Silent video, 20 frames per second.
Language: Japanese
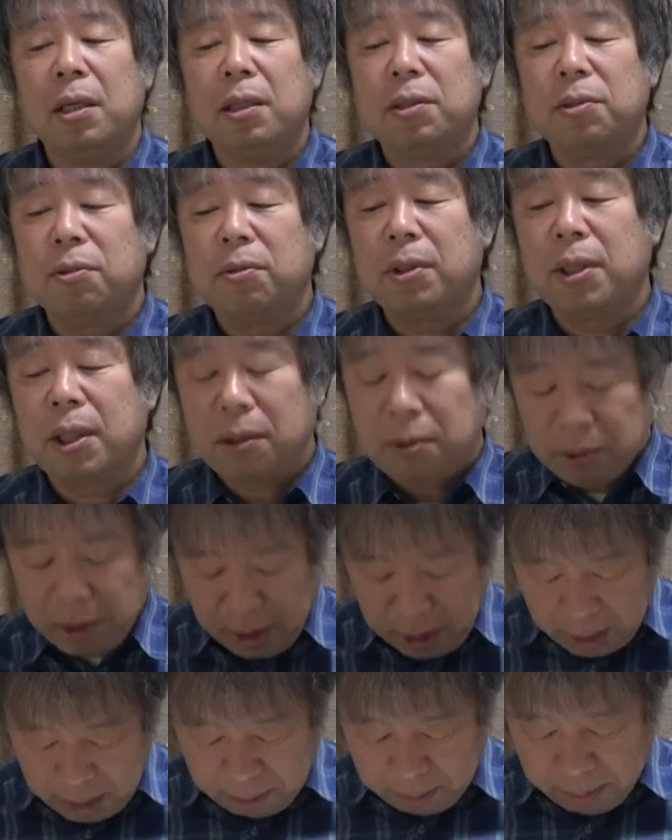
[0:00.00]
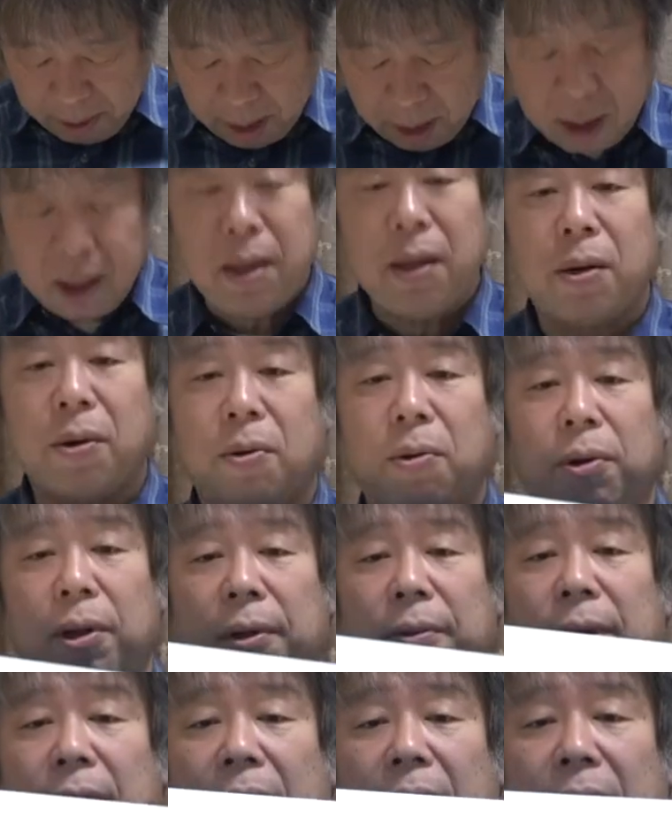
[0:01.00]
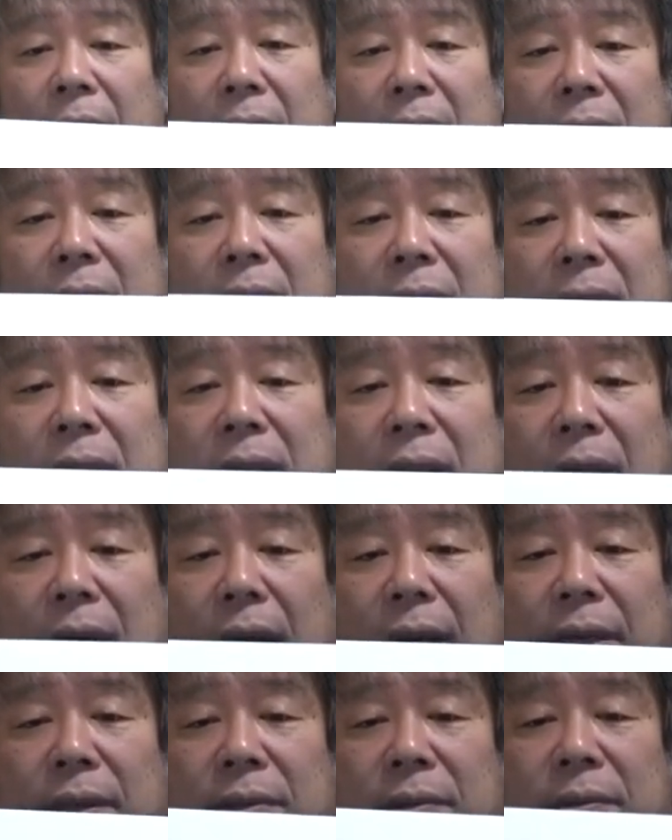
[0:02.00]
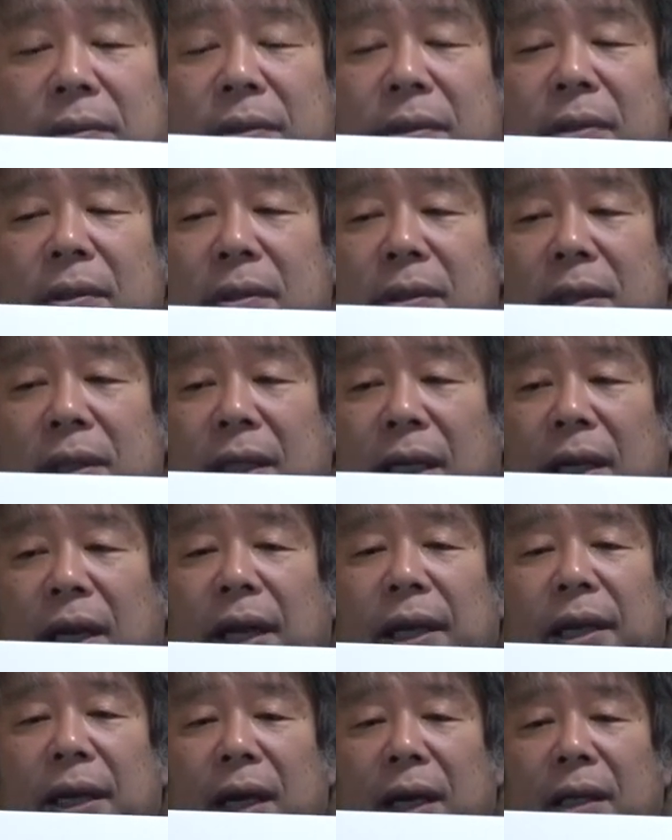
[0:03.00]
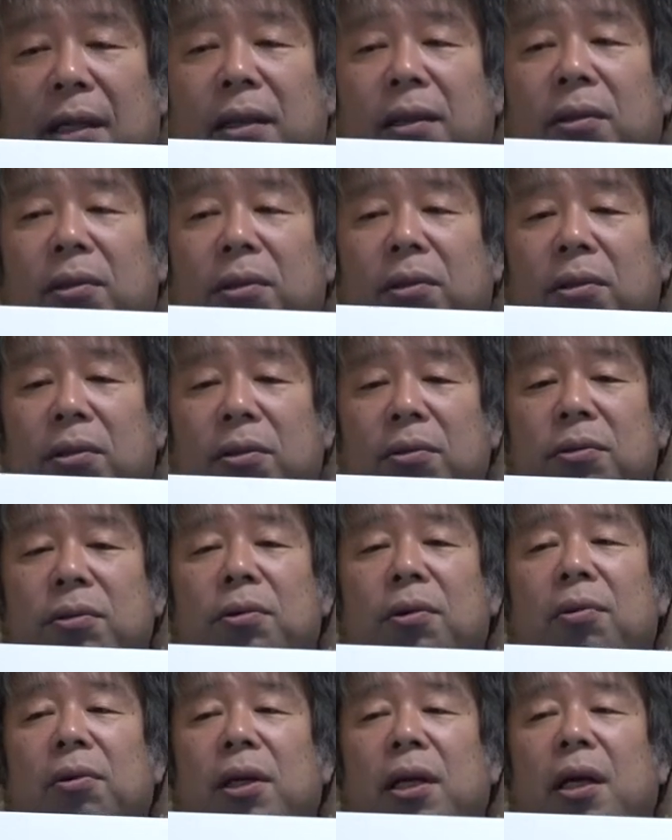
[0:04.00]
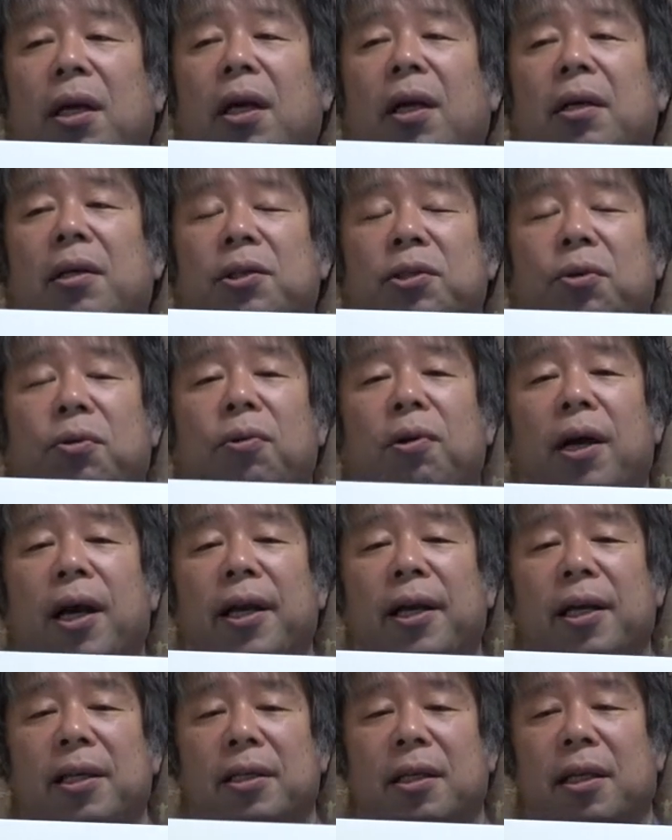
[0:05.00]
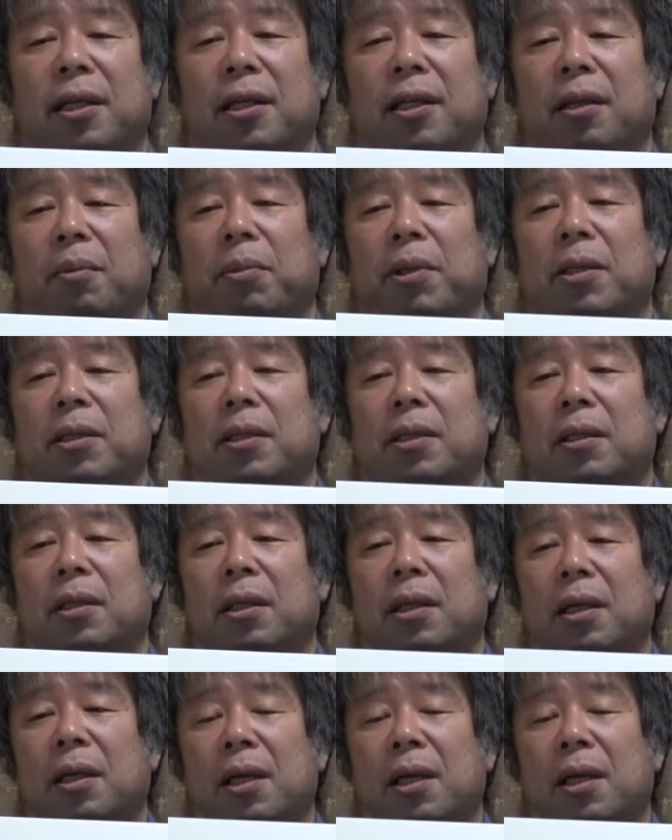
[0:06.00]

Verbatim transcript: そんな時にまあこれは使えるんじゃないかっていうような紹介がされてます。